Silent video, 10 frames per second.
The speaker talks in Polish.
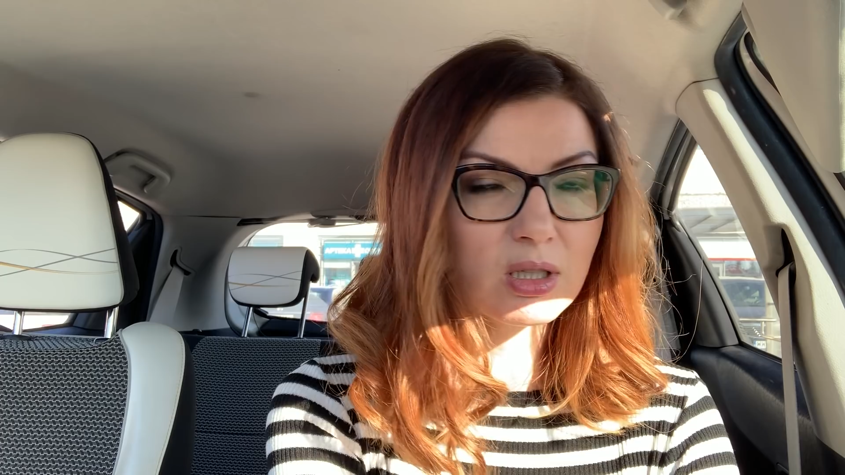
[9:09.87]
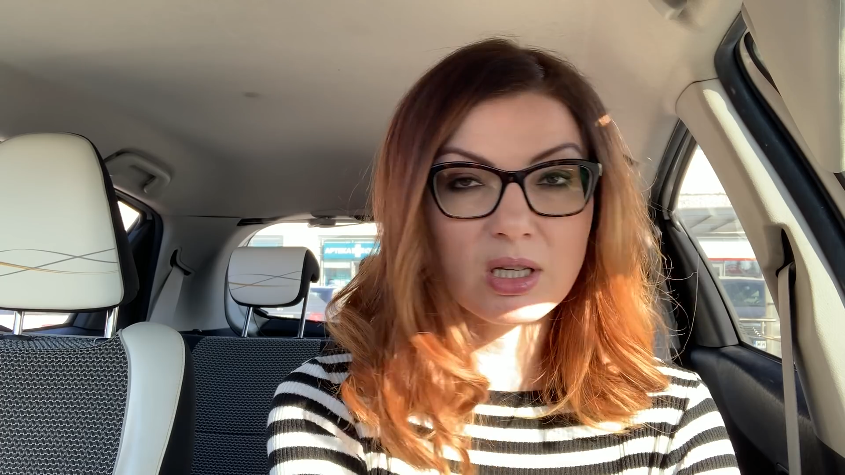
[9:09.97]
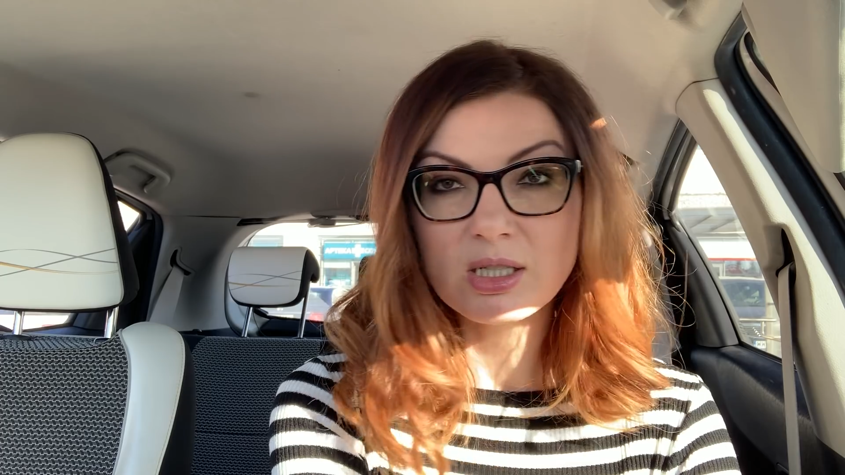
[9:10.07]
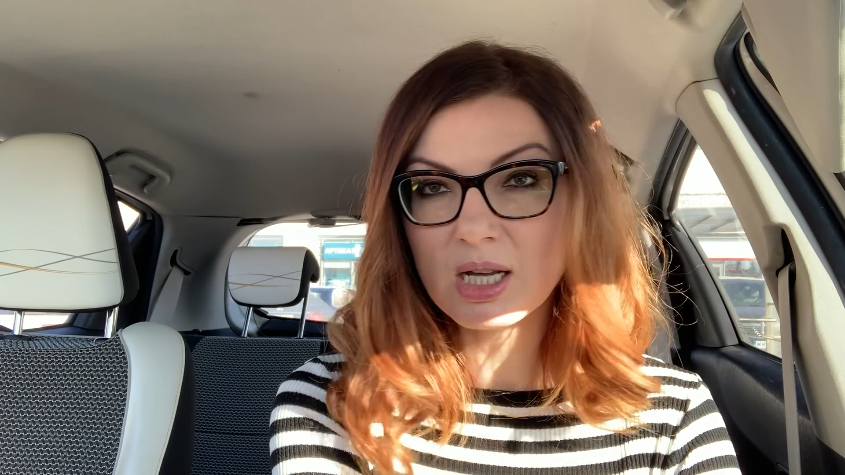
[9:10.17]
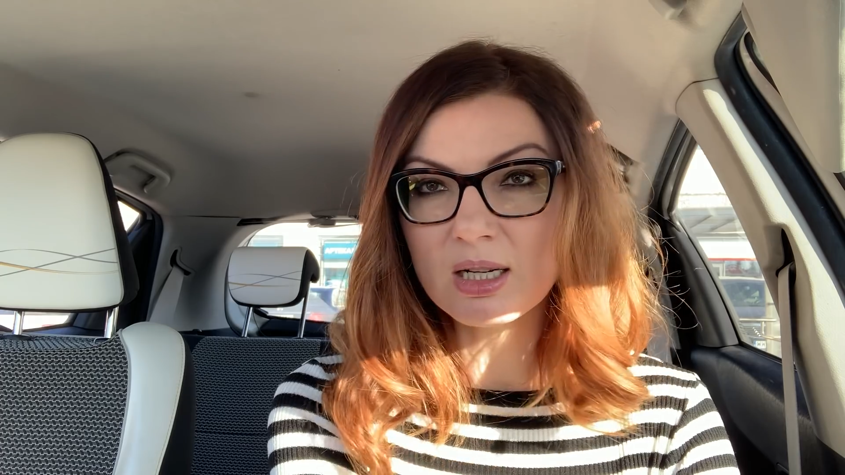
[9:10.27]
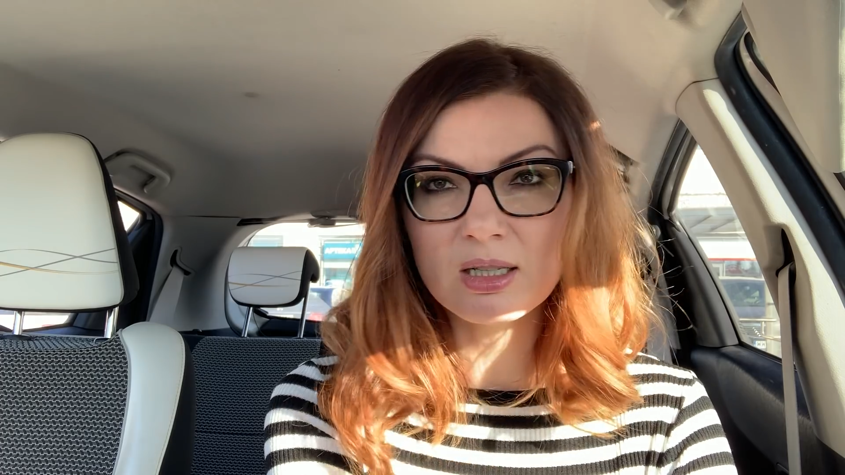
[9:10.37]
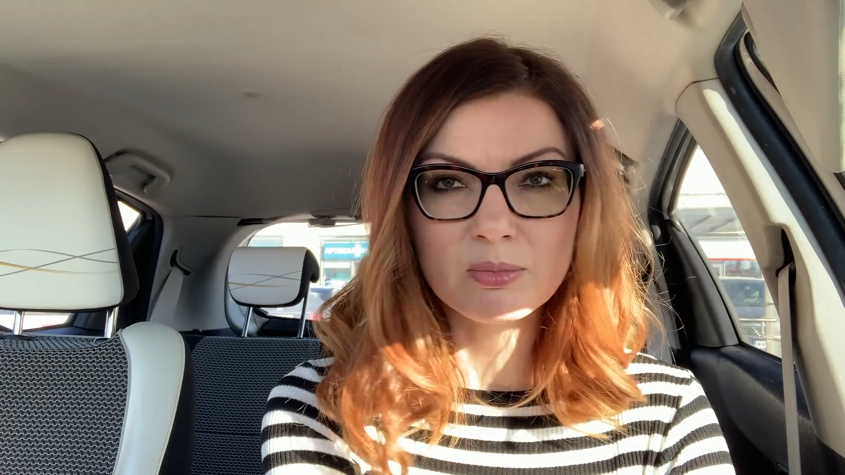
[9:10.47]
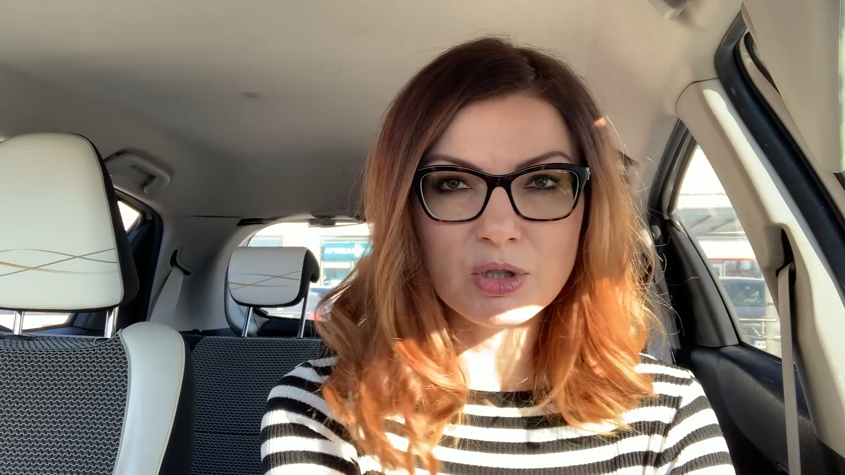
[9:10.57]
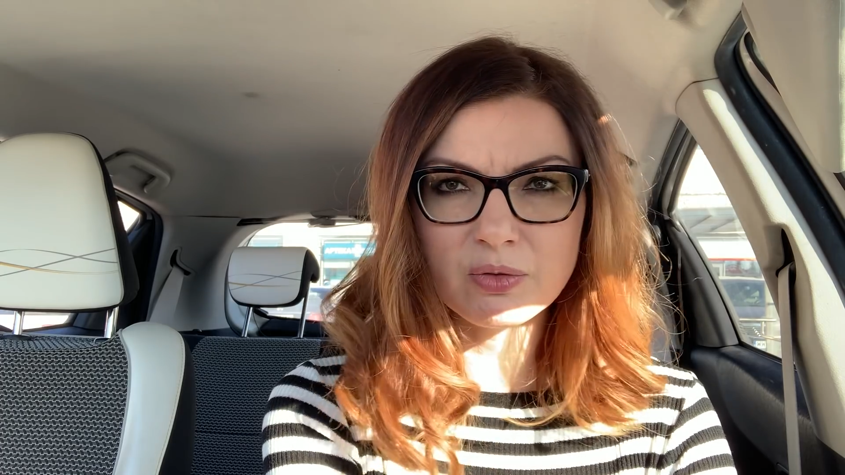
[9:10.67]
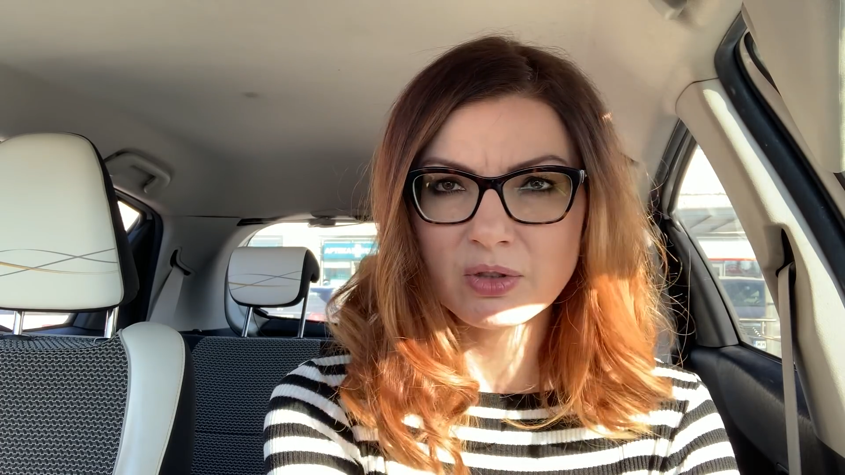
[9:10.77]
takie
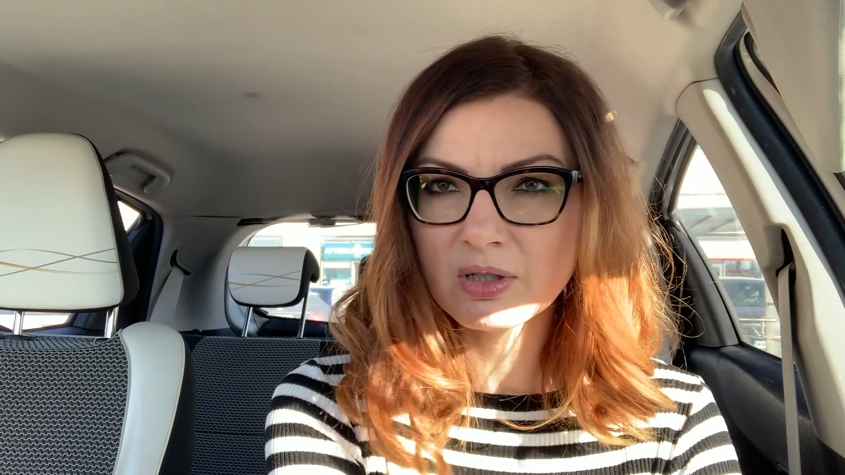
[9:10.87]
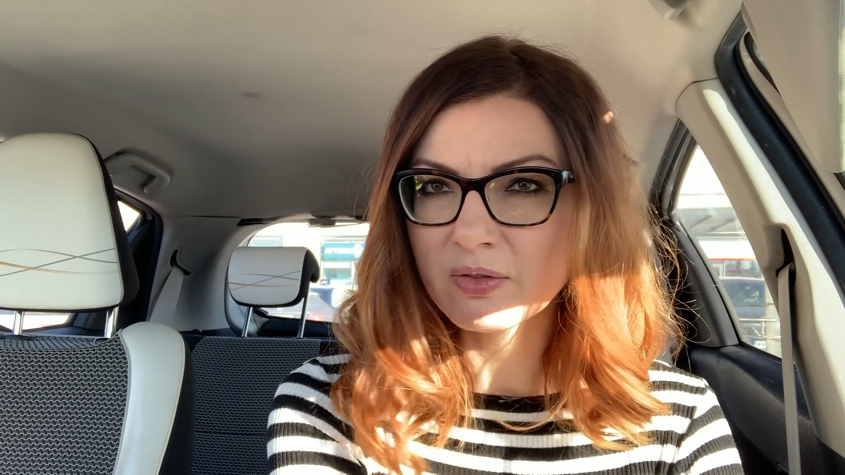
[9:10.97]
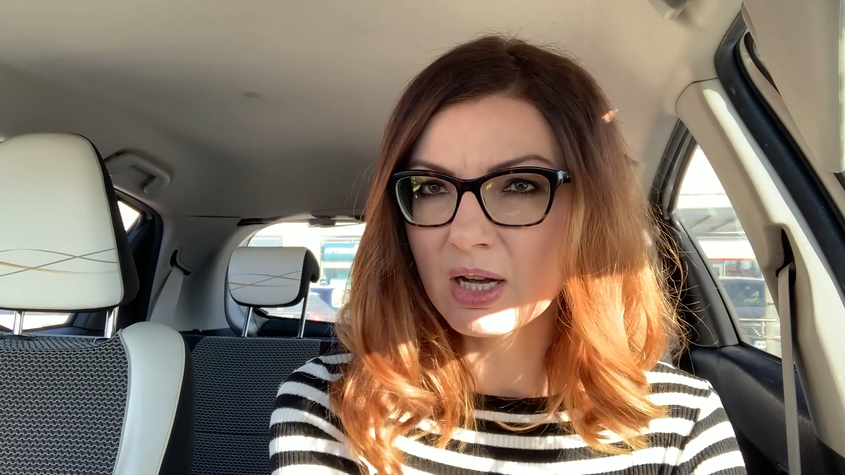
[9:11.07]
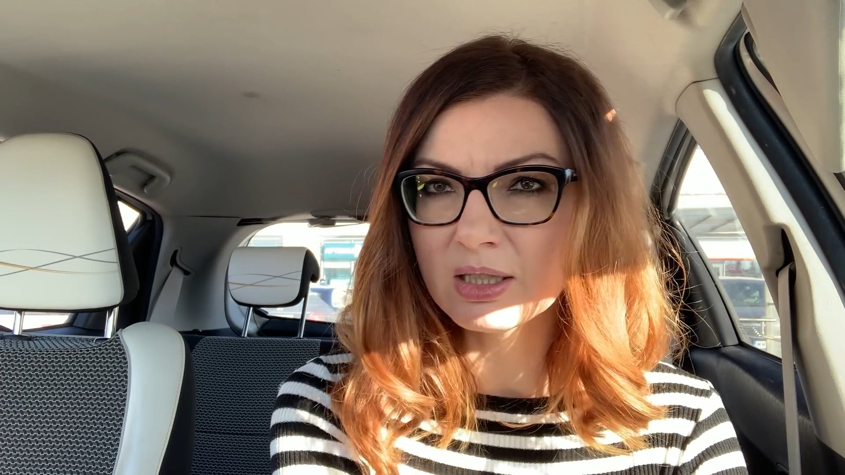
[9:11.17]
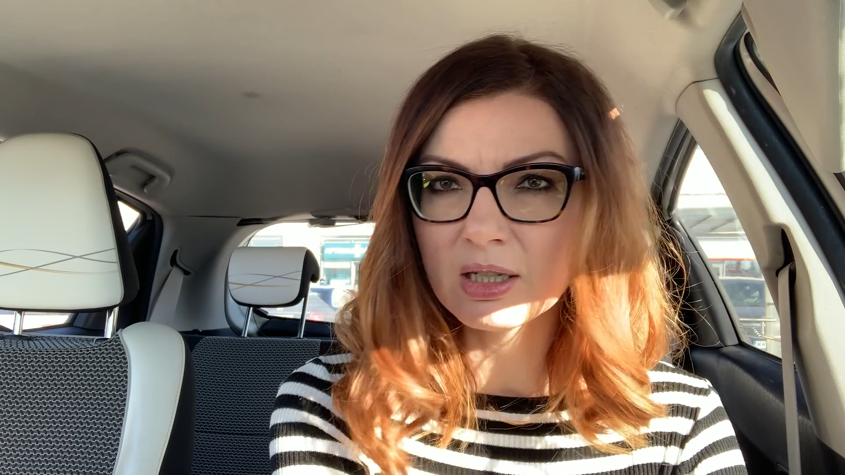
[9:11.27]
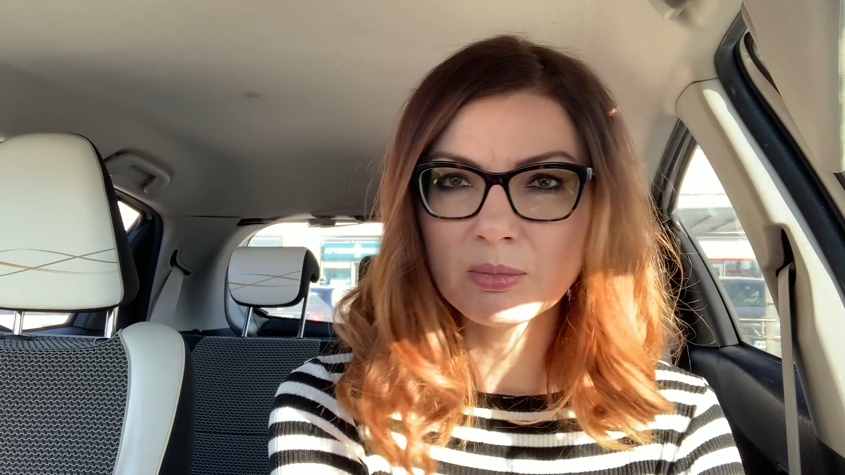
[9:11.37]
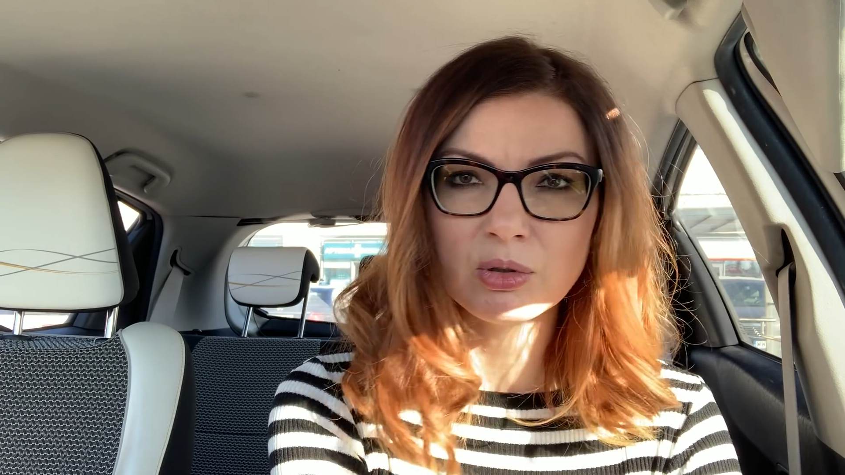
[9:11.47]
czarne przewidywania,